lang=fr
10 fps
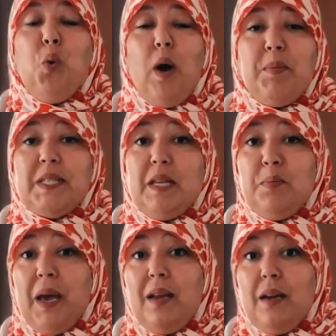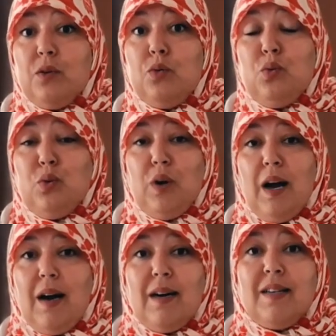Pourquoi Parce qu'ils prennent goût
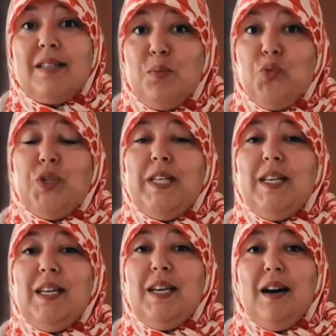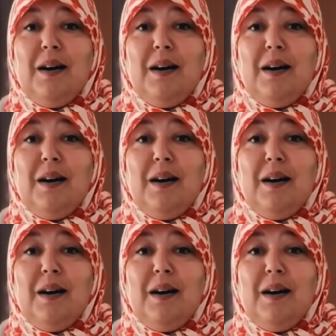à s'amuser,